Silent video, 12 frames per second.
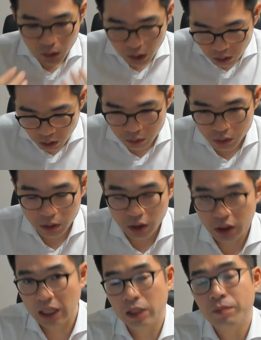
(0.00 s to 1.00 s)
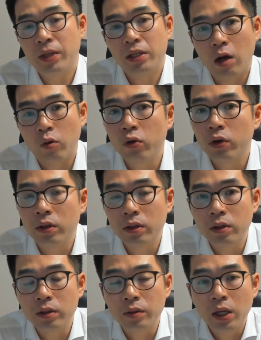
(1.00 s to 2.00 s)
여러분들이 자신만이 갖고
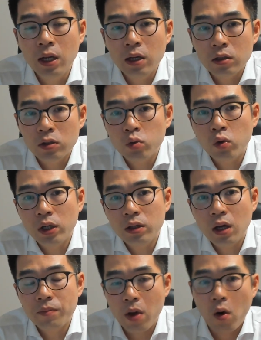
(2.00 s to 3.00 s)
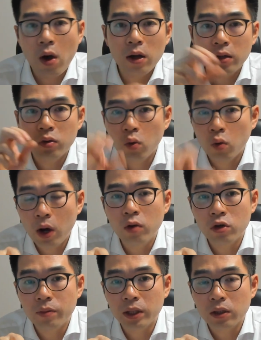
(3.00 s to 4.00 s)
있는 소통에 대한 명확한
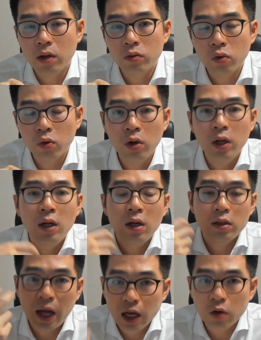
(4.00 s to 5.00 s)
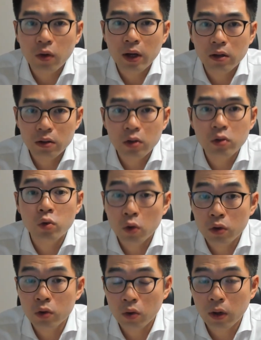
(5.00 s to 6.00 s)
노하우를 바탕으로 타인과의 의견
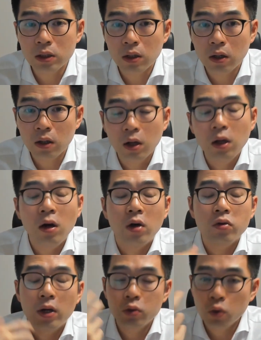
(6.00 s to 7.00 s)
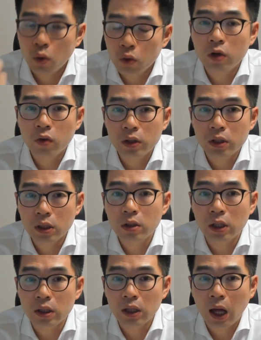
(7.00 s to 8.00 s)
조율을 통해서 어떠한 좋은 결과를
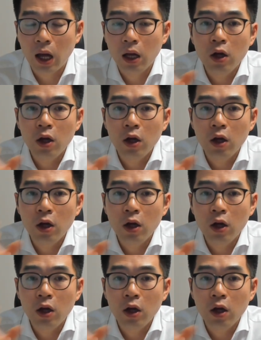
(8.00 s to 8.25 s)
이끌어냈다.